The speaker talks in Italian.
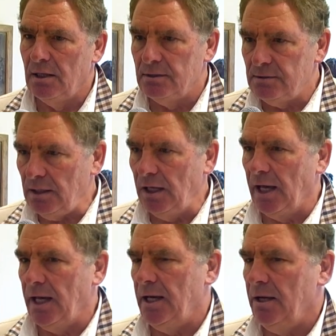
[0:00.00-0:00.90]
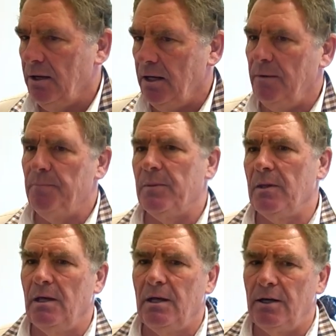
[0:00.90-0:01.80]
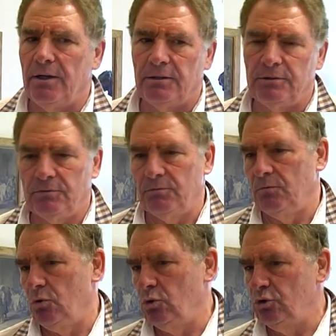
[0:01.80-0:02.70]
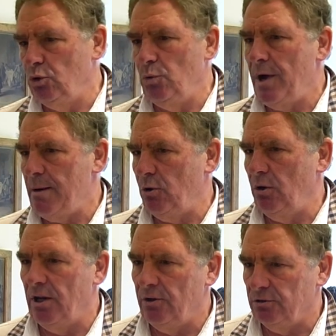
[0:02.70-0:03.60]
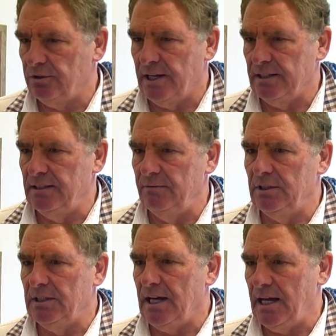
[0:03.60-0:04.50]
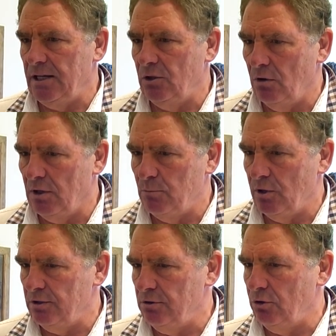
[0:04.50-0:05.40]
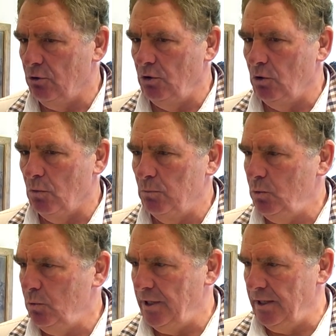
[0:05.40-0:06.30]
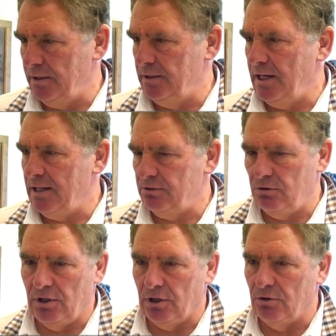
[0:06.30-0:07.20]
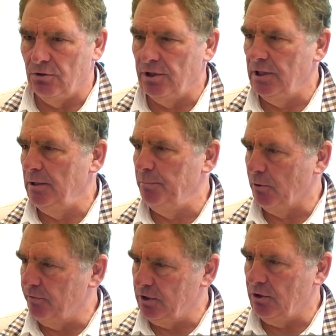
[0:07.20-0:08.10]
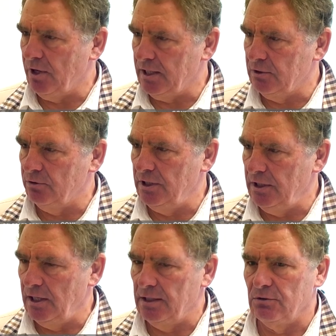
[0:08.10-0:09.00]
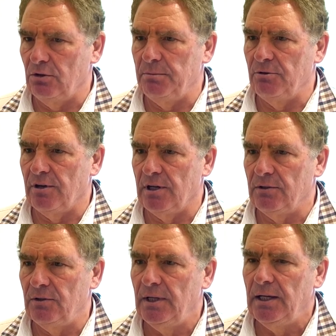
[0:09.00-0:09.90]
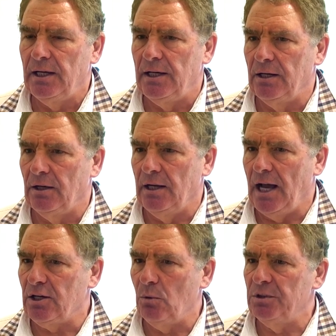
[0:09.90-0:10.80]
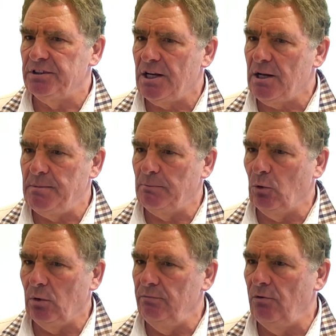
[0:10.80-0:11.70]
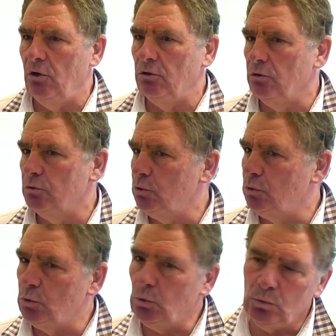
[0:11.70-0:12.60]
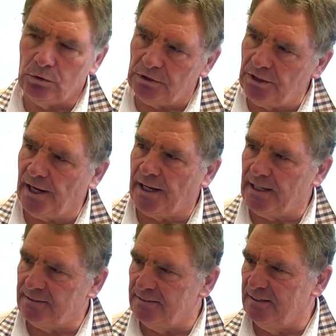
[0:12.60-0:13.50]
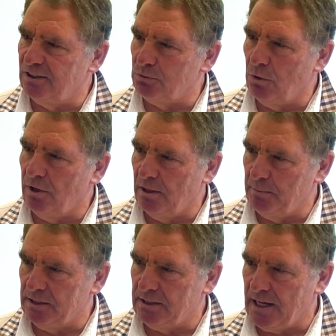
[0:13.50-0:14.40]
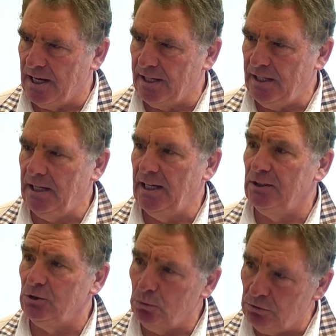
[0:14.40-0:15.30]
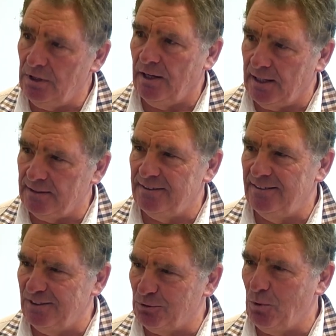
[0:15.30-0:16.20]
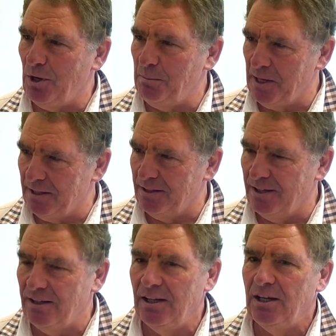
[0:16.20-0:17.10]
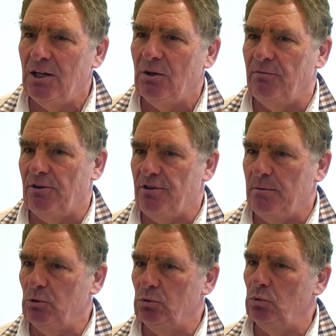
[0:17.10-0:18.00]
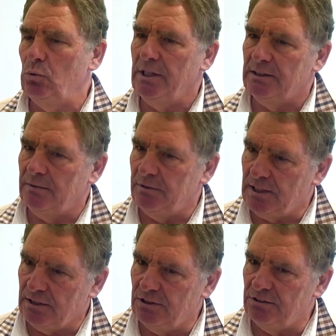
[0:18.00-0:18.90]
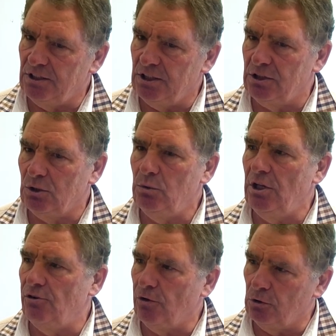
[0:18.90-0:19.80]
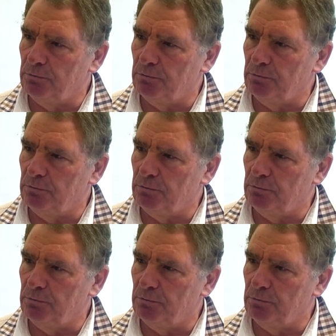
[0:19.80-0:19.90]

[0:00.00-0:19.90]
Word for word: Sì, eh, continuiamo con la nostra attività in collaborazione con il Comune di Ascoli e con il Provveditorato di Ascoli Piceno. Eh, anche quest'anno abbiamo coinvolto tutti i ragazzi delle scuole elementari e tutti i ragazzi delle scuole medie. Facciamo due attività distinte, una è il gioco